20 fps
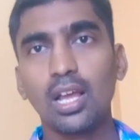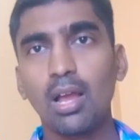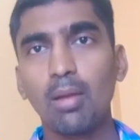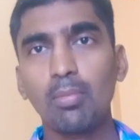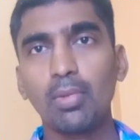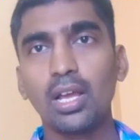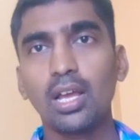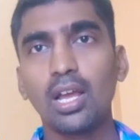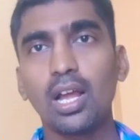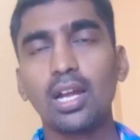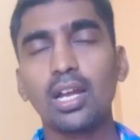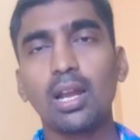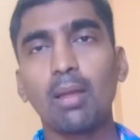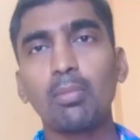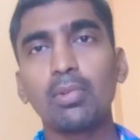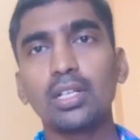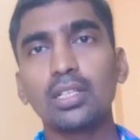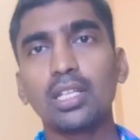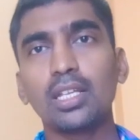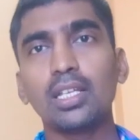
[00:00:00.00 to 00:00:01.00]
ஆமாம் ஆனால்
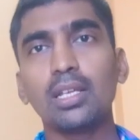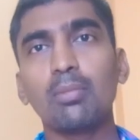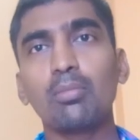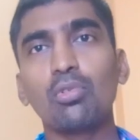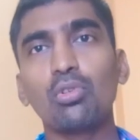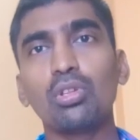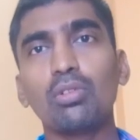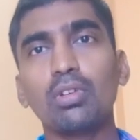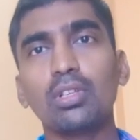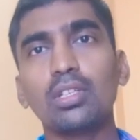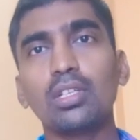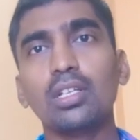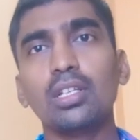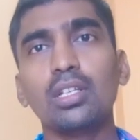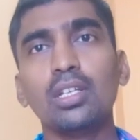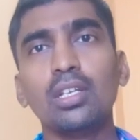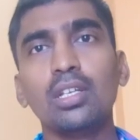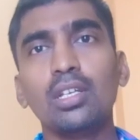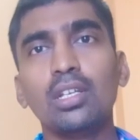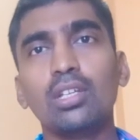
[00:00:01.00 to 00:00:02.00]
நமக்கு தெரியும் போது வந்து
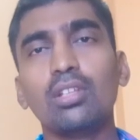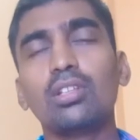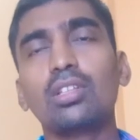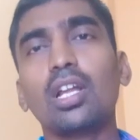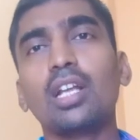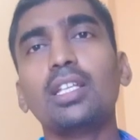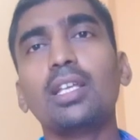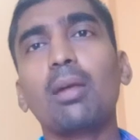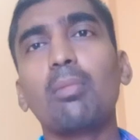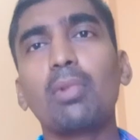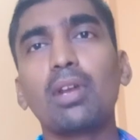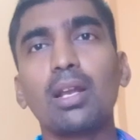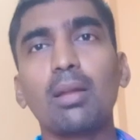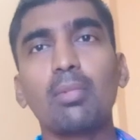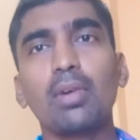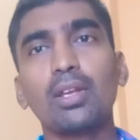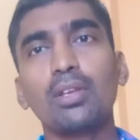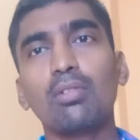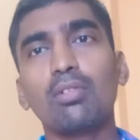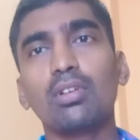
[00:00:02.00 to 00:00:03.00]
ஏதோ தனியாக பண்ணுற
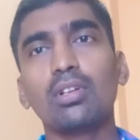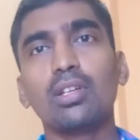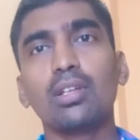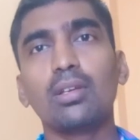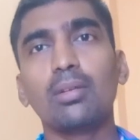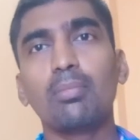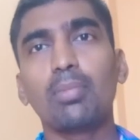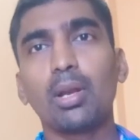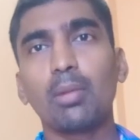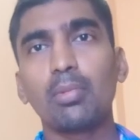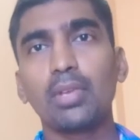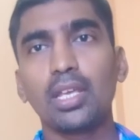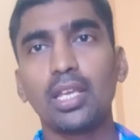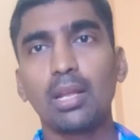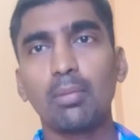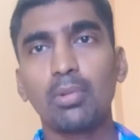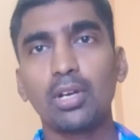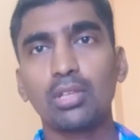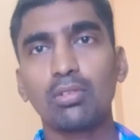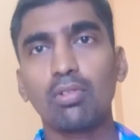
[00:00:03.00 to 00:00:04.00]
மாதிரி ஒரு பிரமையை
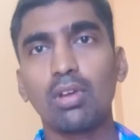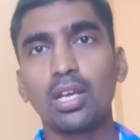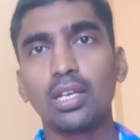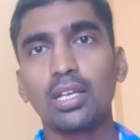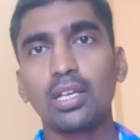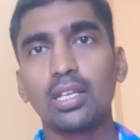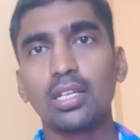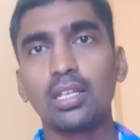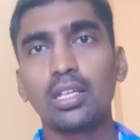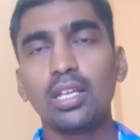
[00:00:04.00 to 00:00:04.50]
ஏற்படுத்துவாங்க